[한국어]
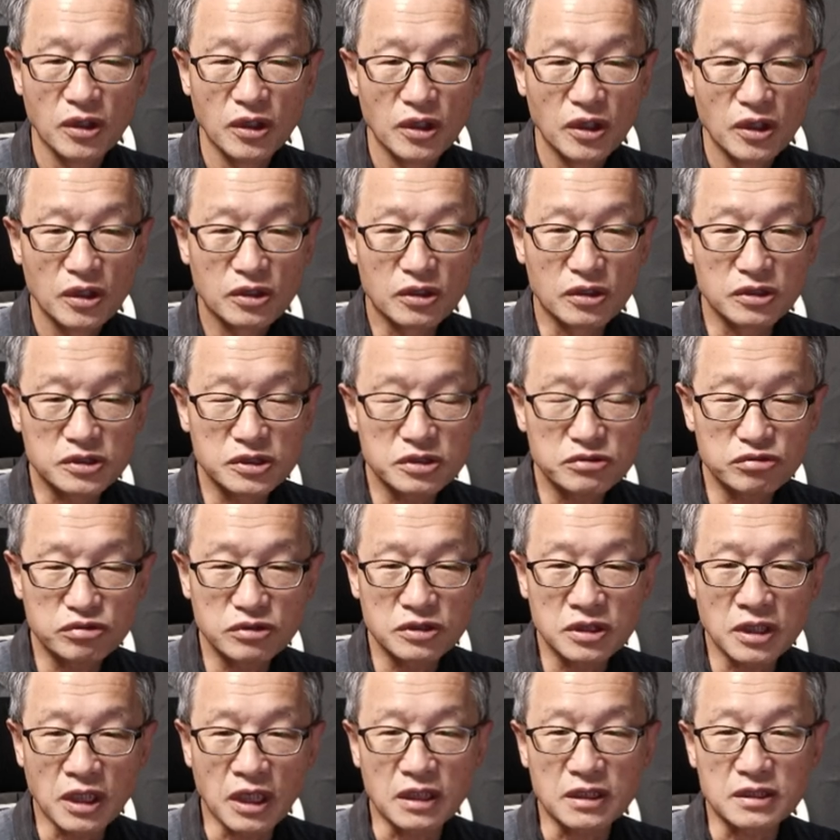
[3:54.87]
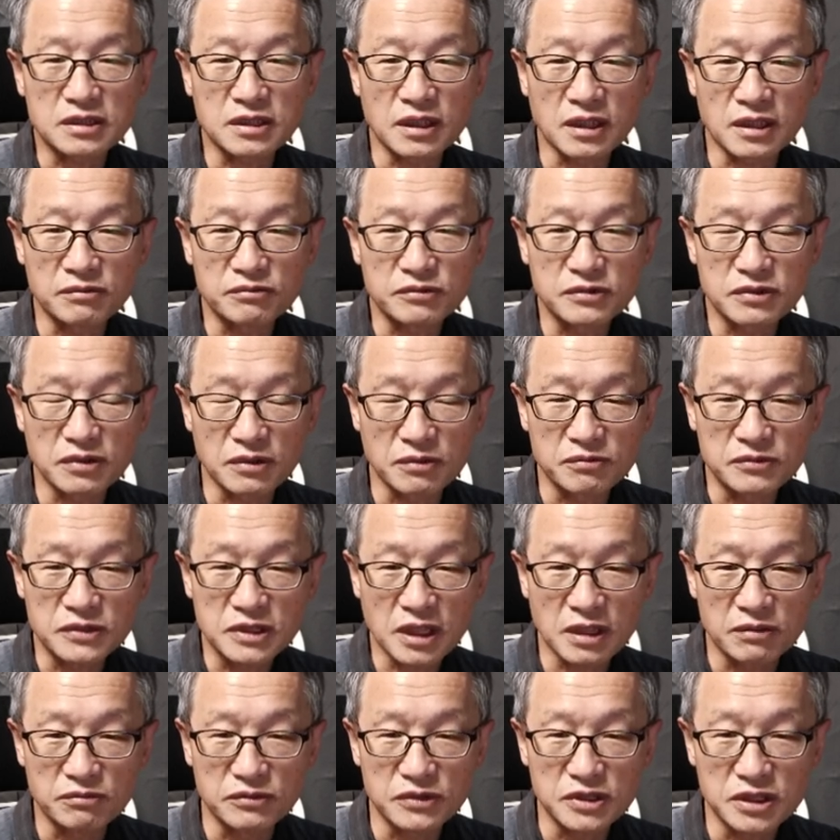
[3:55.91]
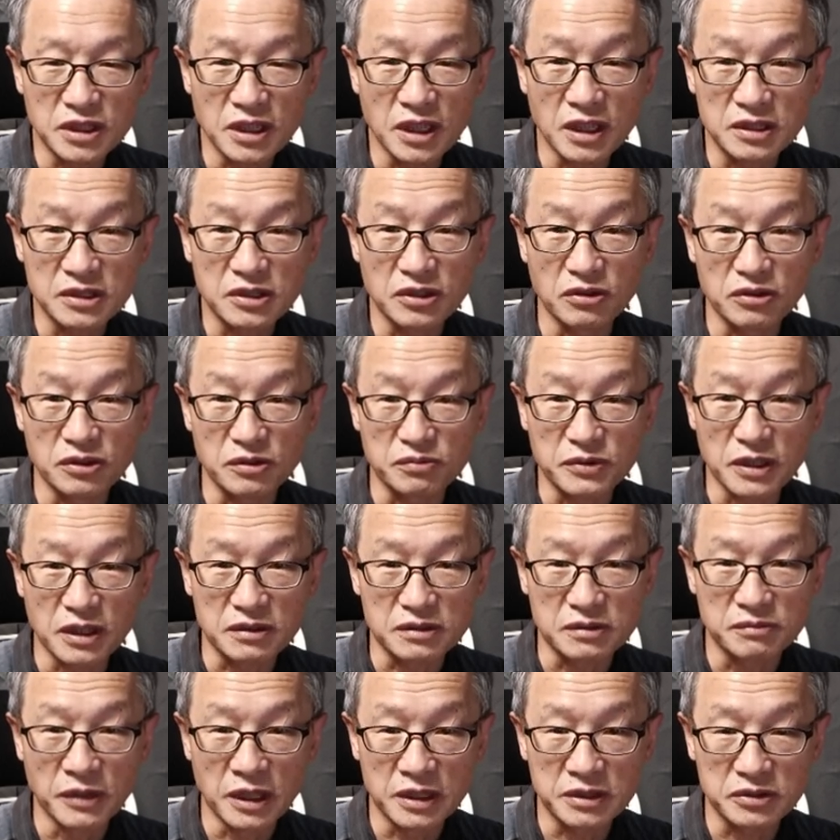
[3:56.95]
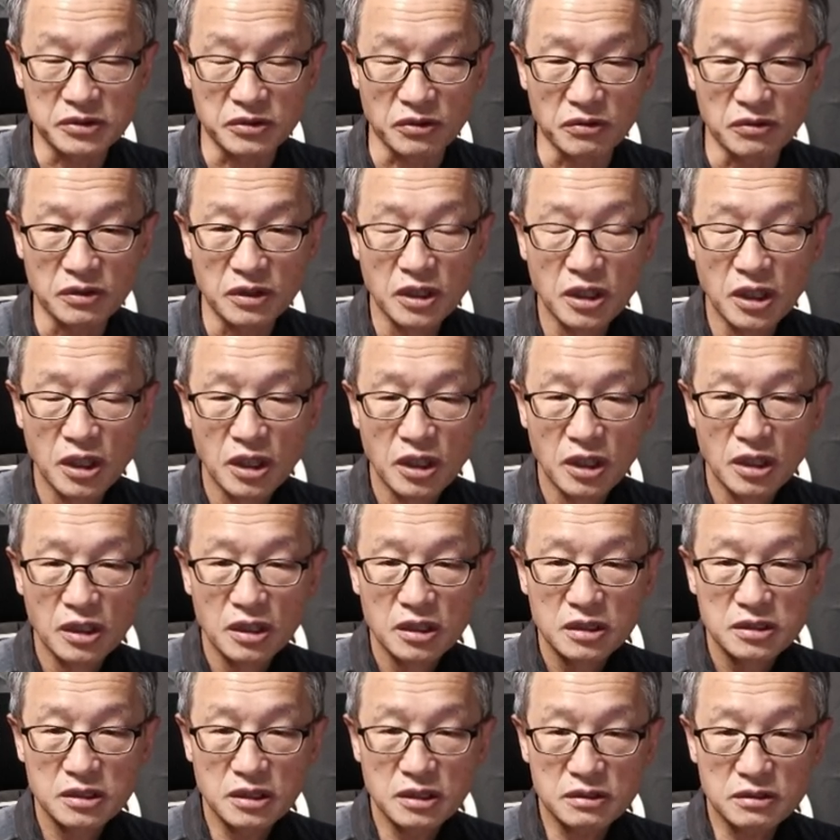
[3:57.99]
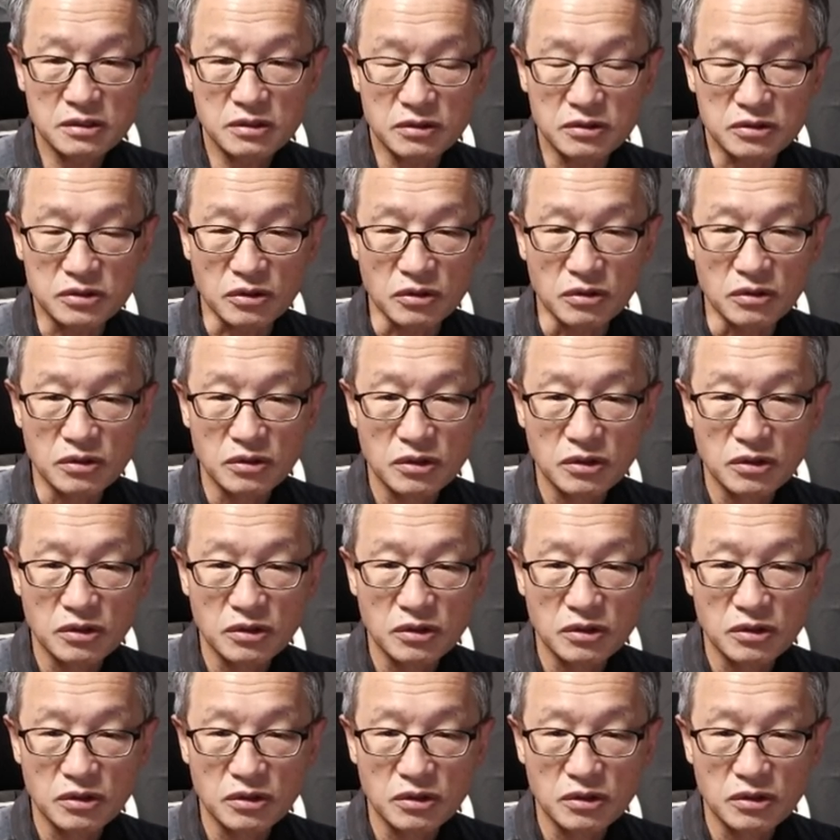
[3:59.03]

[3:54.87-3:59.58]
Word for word: 그것이 우리나라 사람처럼 참 이해하기 어렵다 그 말이죠. 예를 들어서